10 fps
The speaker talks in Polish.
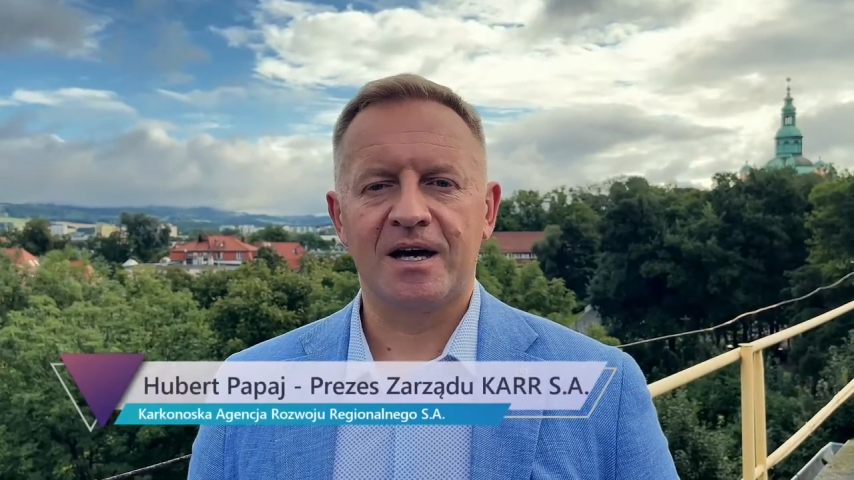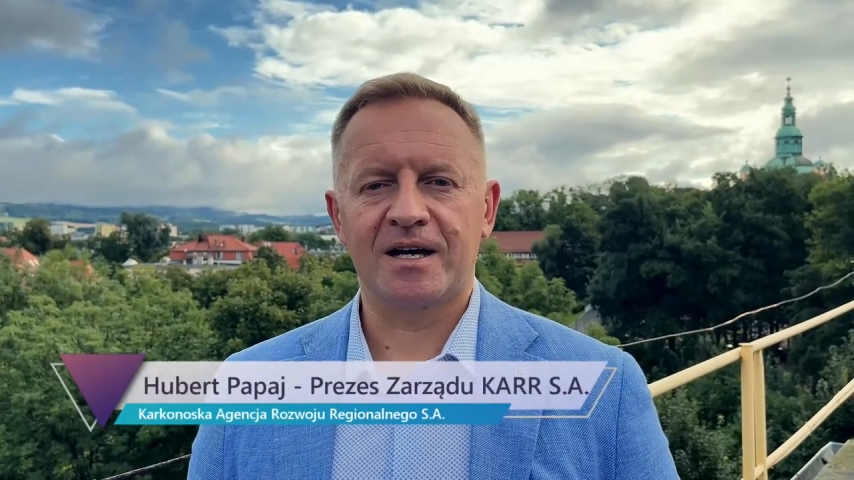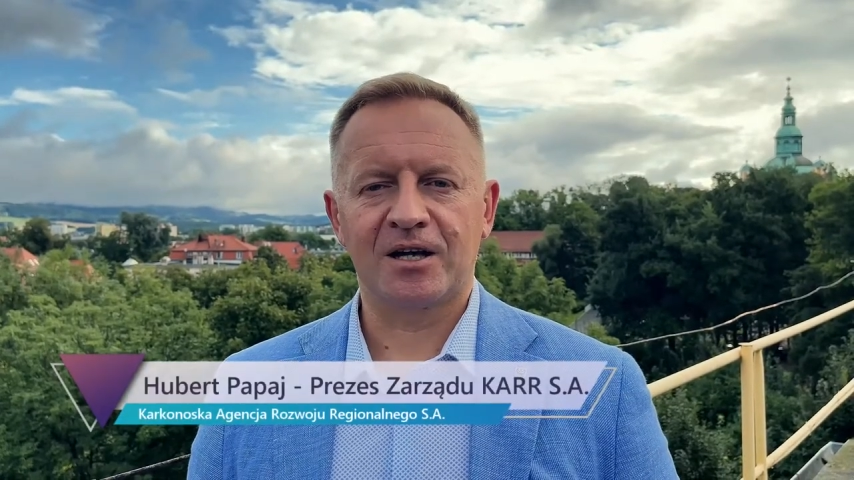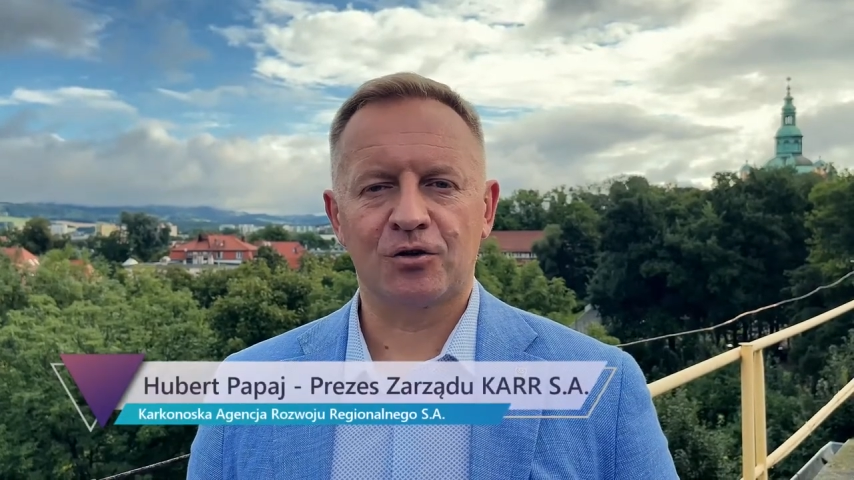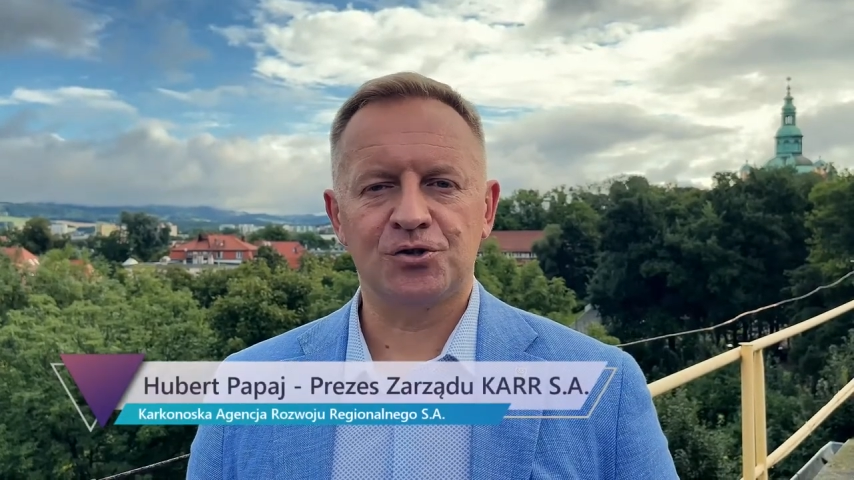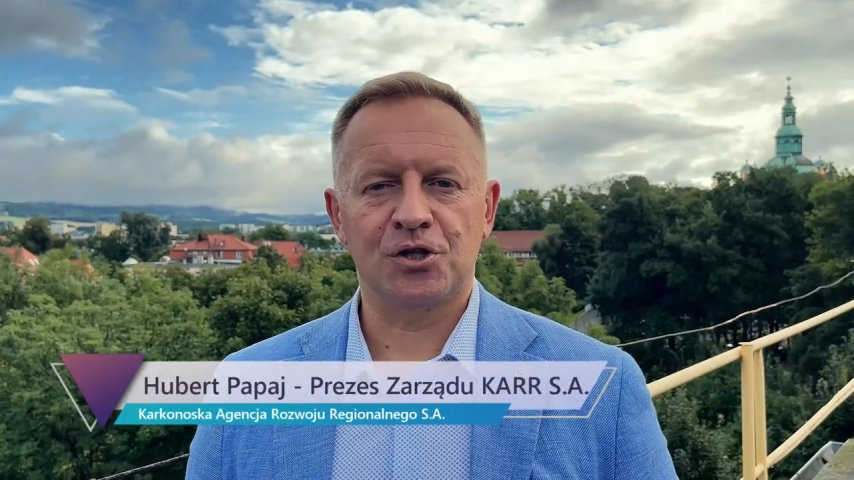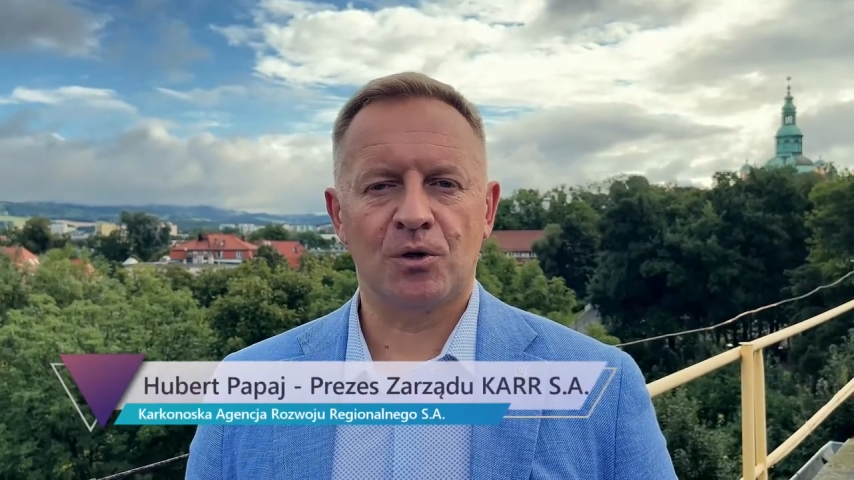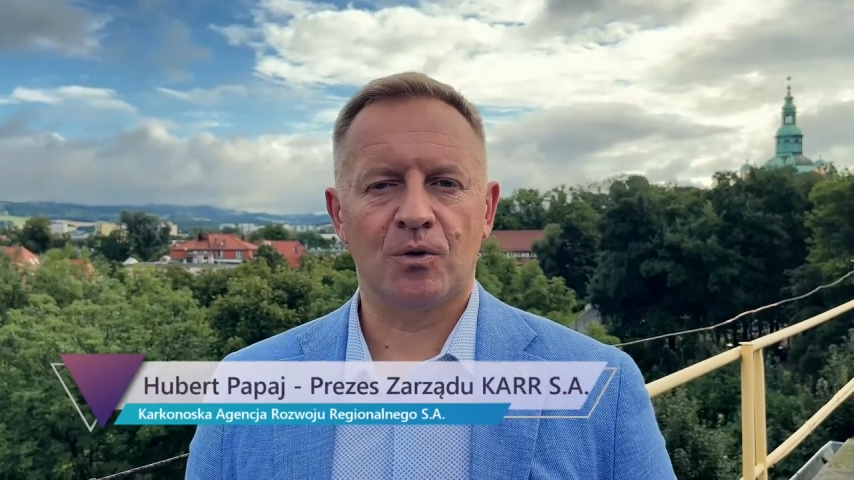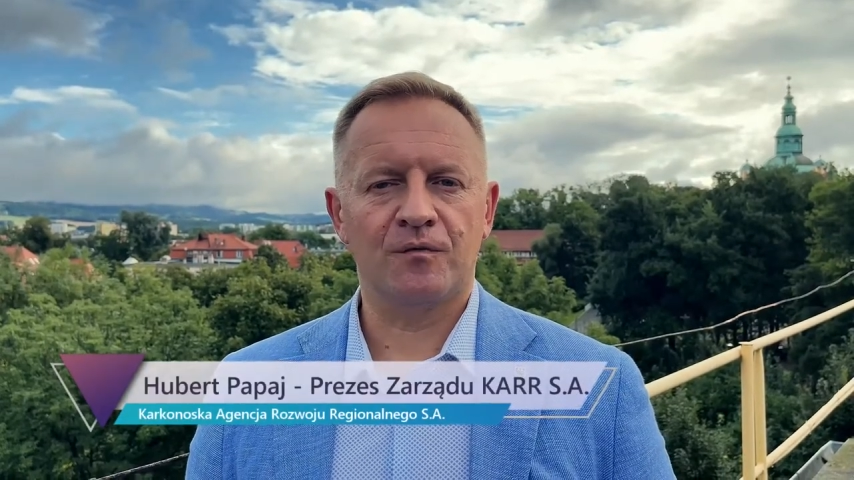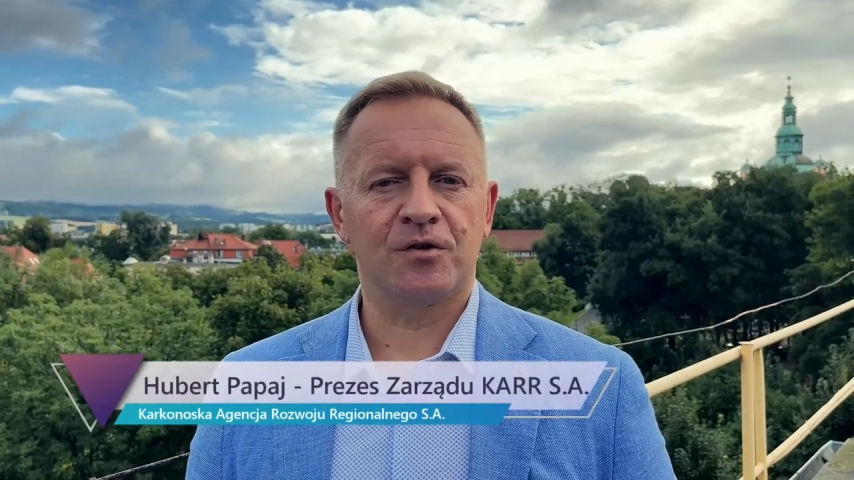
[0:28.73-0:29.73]

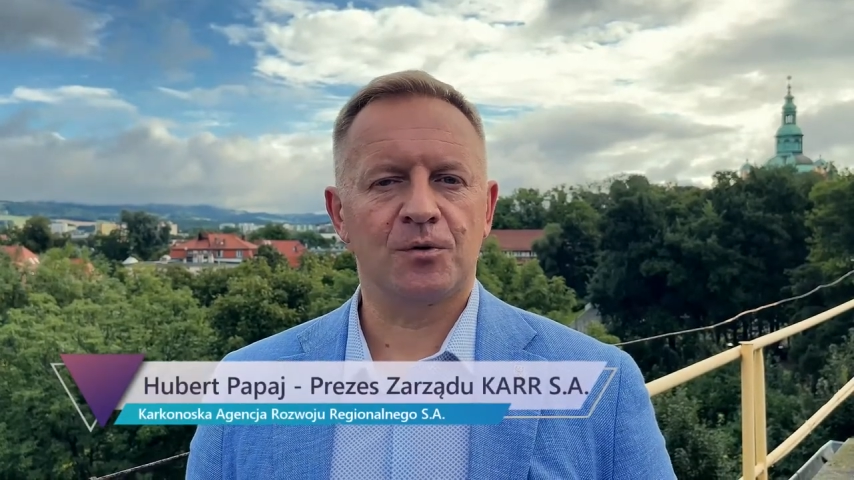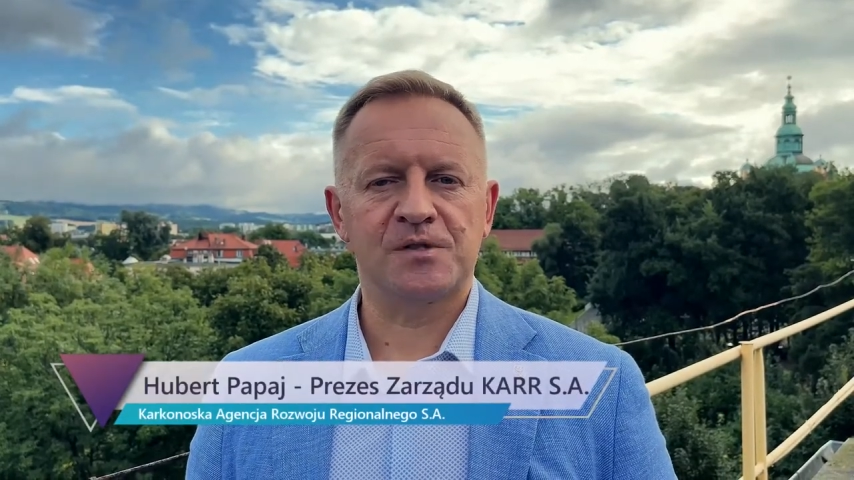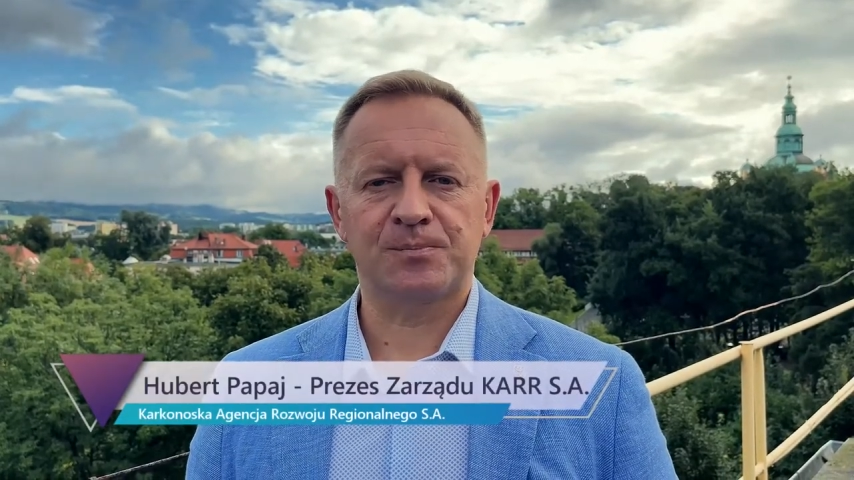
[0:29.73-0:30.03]
Rękodzieło, wyroby